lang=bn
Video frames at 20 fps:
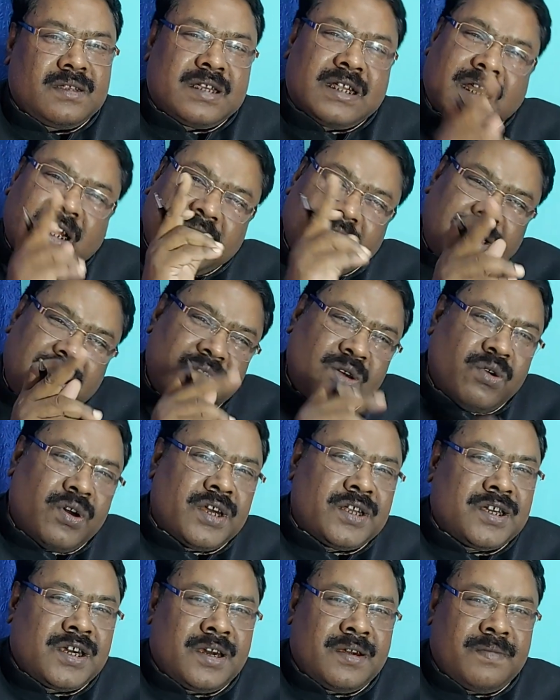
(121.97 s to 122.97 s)
সেটা কি ঠিক
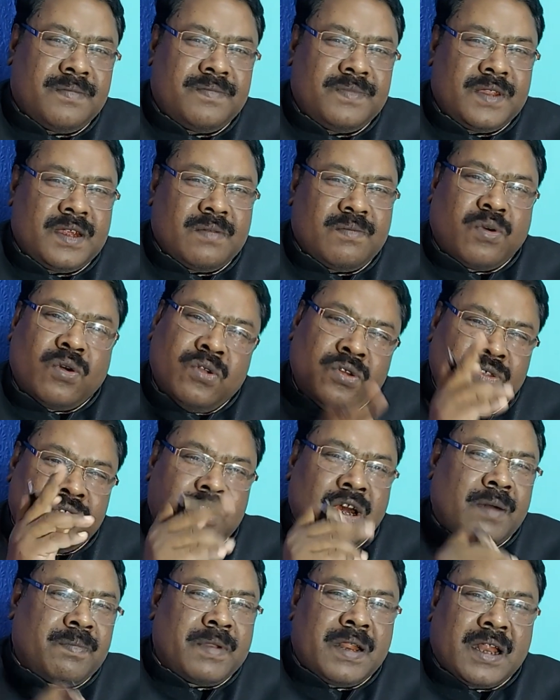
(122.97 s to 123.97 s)
হয়েছে বলুন
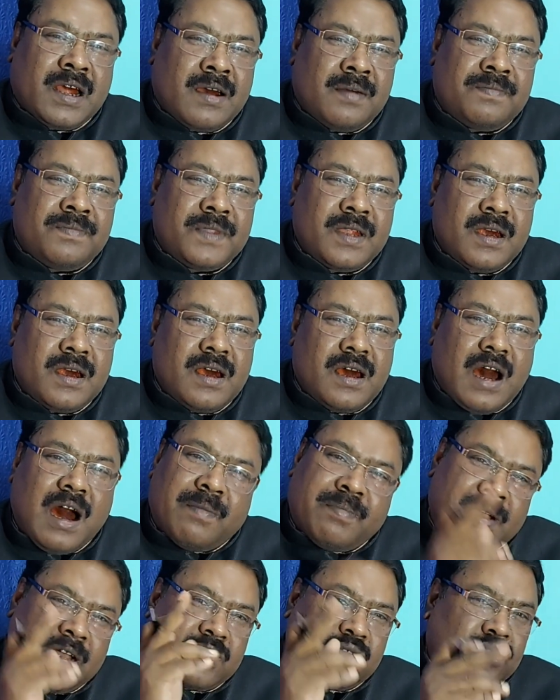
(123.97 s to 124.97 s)
তো আপনারা
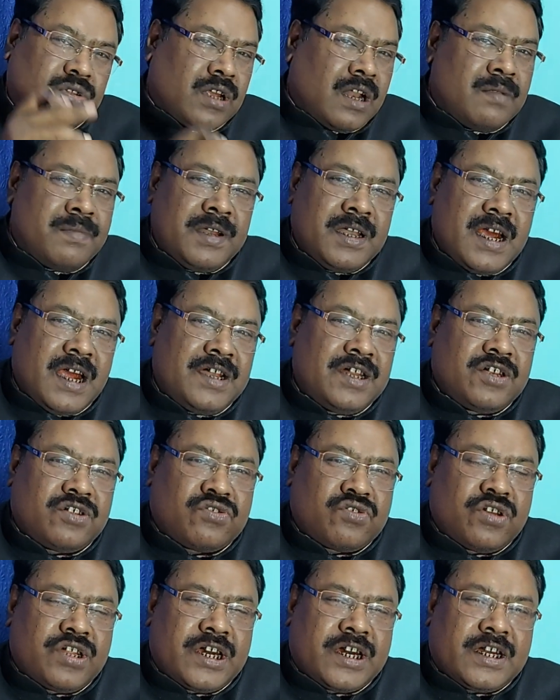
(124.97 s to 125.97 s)
আপনারা সোশ্যাল মিডিয়ায়
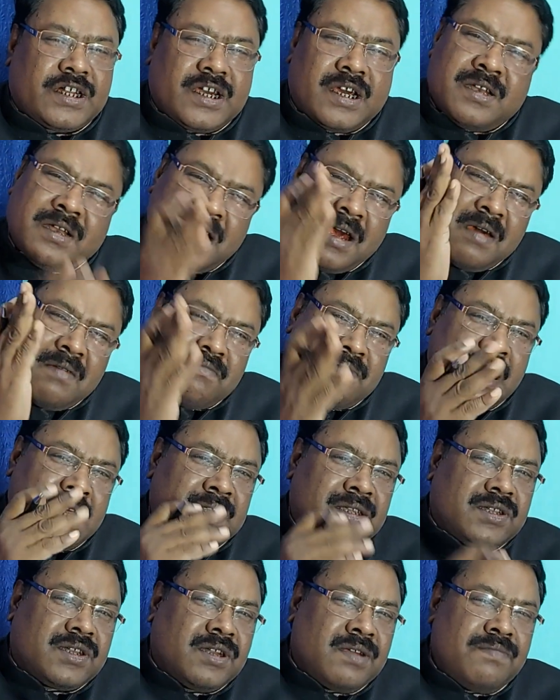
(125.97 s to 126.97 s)
নিশ্চয়ই দেখেছেন মেন
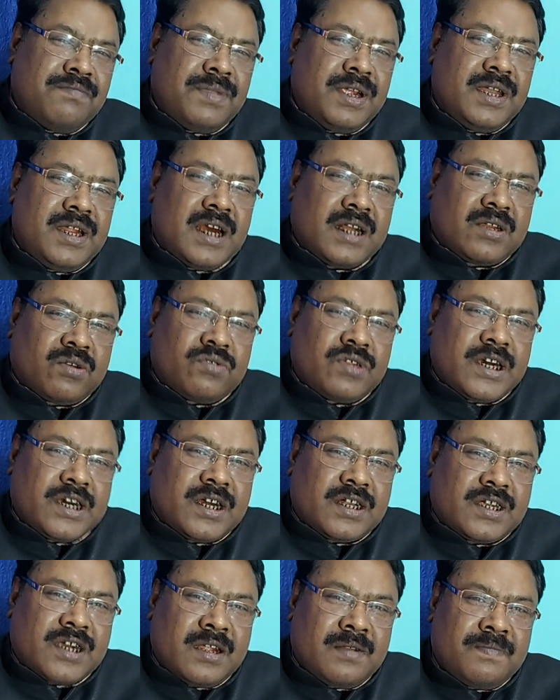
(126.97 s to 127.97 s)
স্ট্রিম মিডিয়াতেও
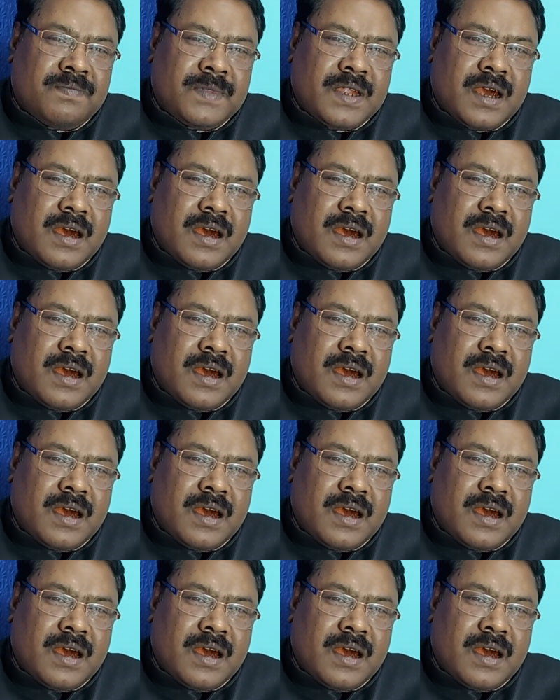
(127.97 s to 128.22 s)
দেখেছেন